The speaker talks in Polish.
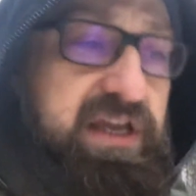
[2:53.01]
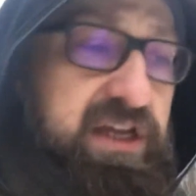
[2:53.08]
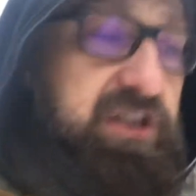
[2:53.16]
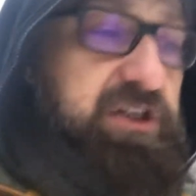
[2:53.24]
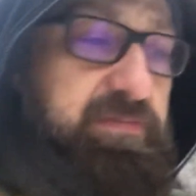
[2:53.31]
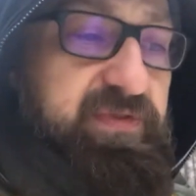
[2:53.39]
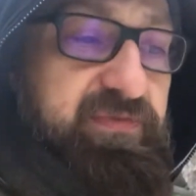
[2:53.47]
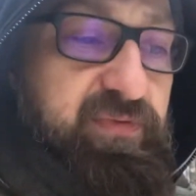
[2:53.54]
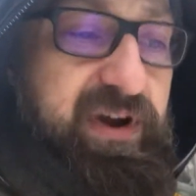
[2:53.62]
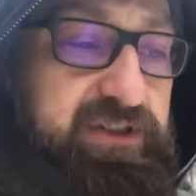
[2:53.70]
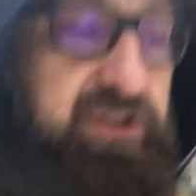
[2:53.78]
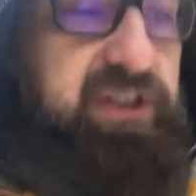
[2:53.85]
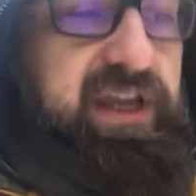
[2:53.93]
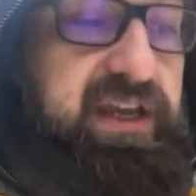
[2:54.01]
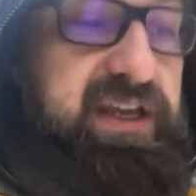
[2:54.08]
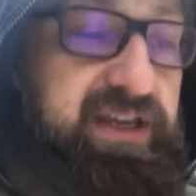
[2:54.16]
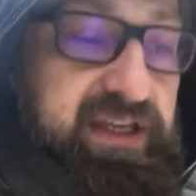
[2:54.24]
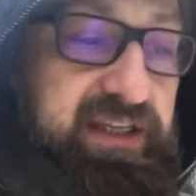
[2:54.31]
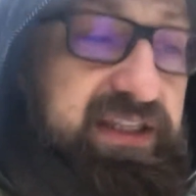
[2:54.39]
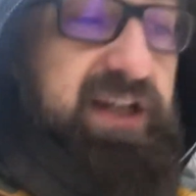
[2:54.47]
żeby właśnie
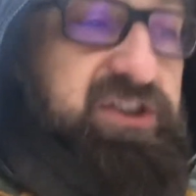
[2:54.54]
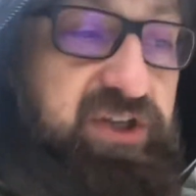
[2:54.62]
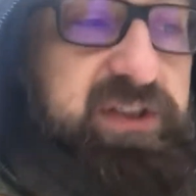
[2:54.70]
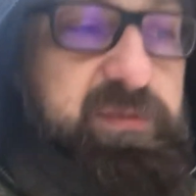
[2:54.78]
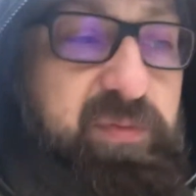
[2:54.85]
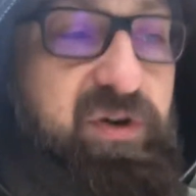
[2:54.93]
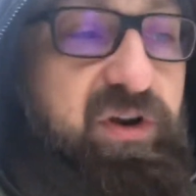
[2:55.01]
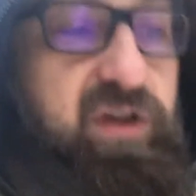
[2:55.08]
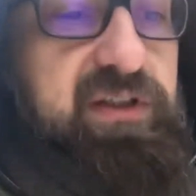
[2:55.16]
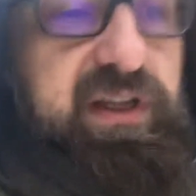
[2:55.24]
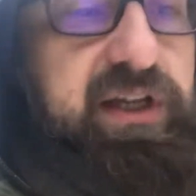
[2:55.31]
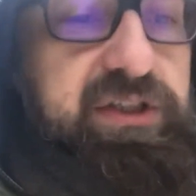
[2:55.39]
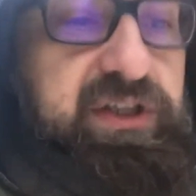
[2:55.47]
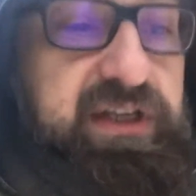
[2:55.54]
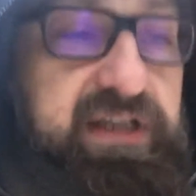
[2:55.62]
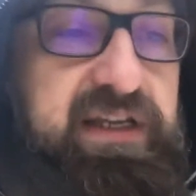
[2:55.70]
inaczej spoglądać